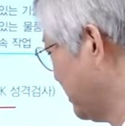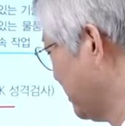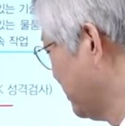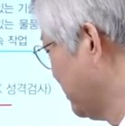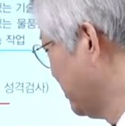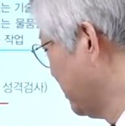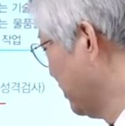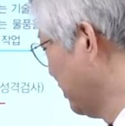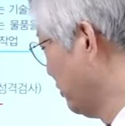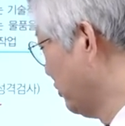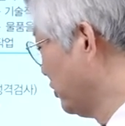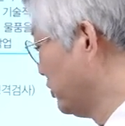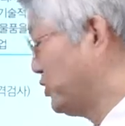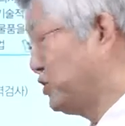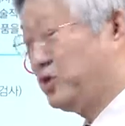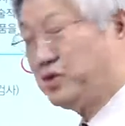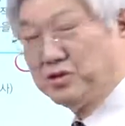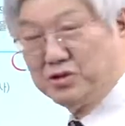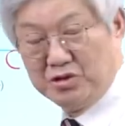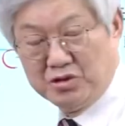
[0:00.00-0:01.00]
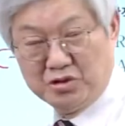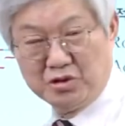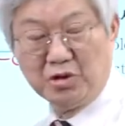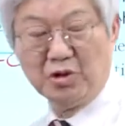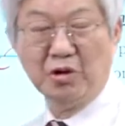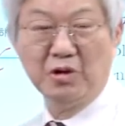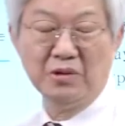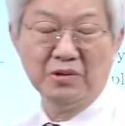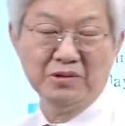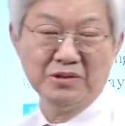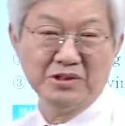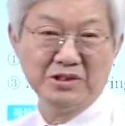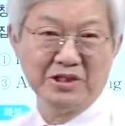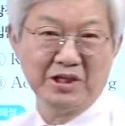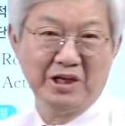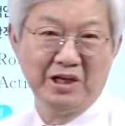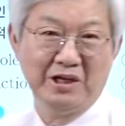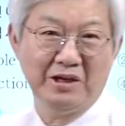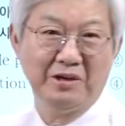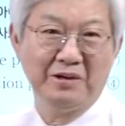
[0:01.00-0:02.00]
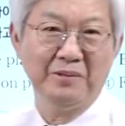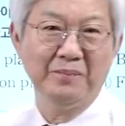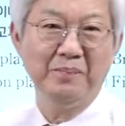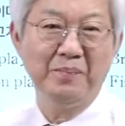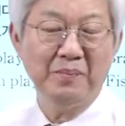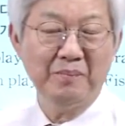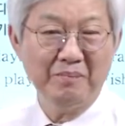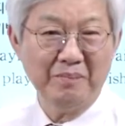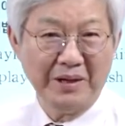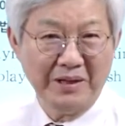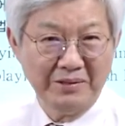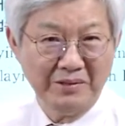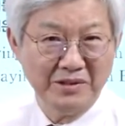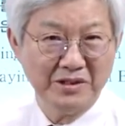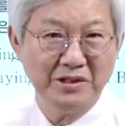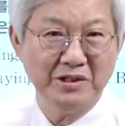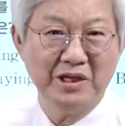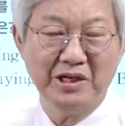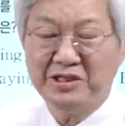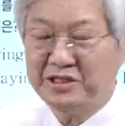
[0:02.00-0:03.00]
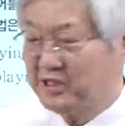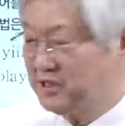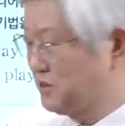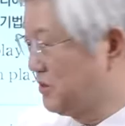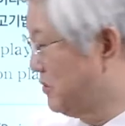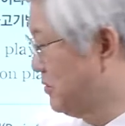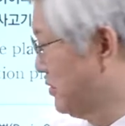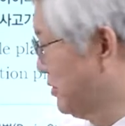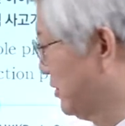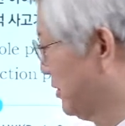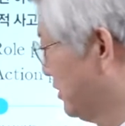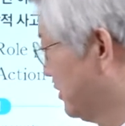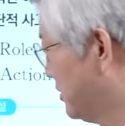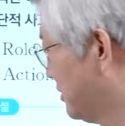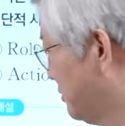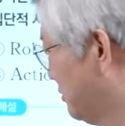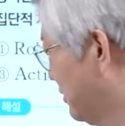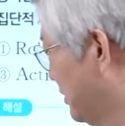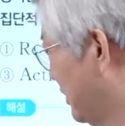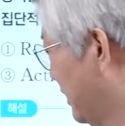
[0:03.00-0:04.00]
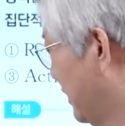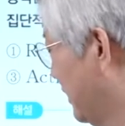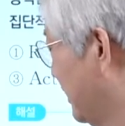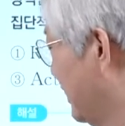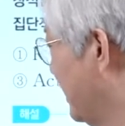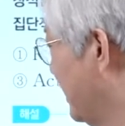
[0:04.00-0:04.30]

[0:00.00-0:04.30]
선정의 원칙 그렇죠. 재해는 반드시 대책 선정이 있습니다.